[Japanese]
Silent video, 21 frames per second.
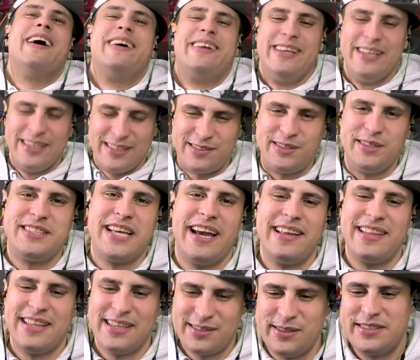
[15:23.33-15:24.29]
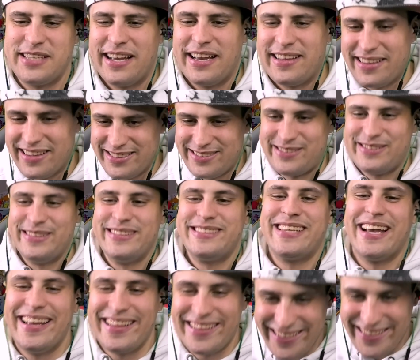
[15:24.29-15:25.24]
らスイッチ入ったスイッチ入った
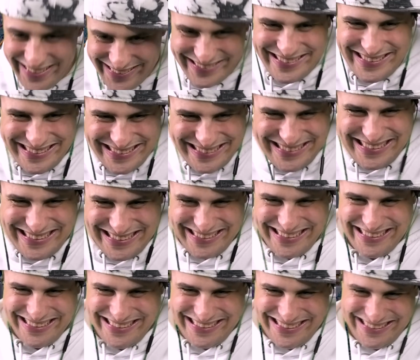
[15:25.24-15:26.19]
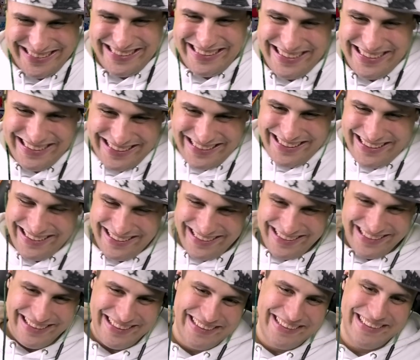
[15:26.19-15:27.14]
スイッチ入ったあの研磨
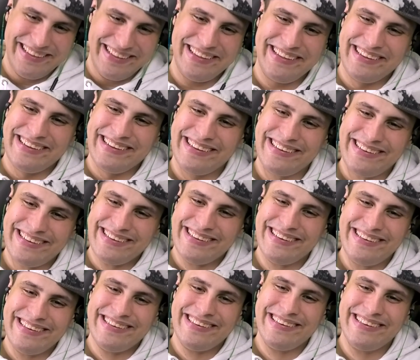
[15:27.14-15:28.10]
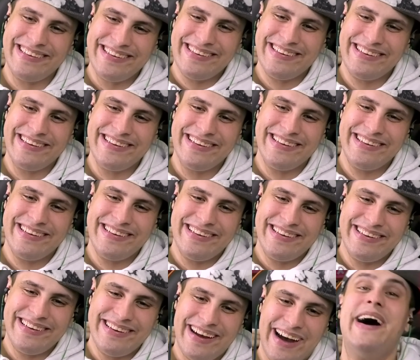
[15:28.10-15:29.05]
が人見知りせずに喋ってるよ
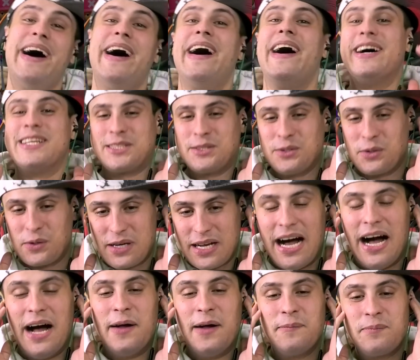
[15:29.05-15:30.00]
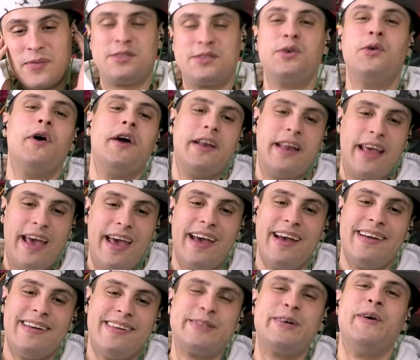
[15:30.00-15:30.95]
あーそっかすごい
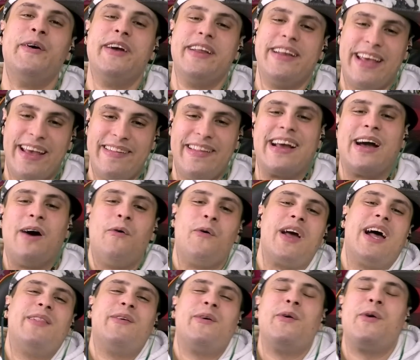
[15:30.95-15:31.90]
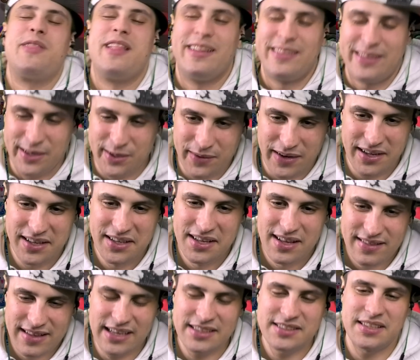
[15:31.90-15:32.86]
ねすごいねなんか親のようになってるわ
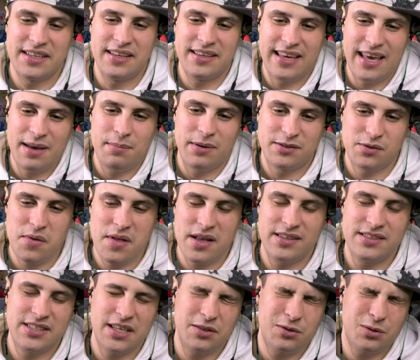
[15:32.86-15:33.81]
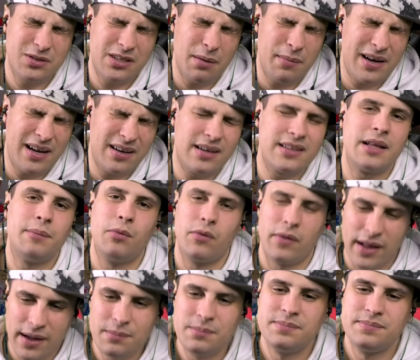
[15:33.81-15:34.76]
確かに研磨そんなに最初喋らんかった
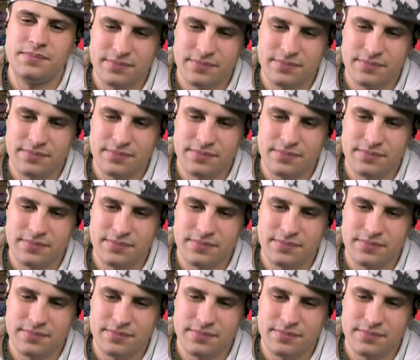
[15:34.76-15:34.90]
もんな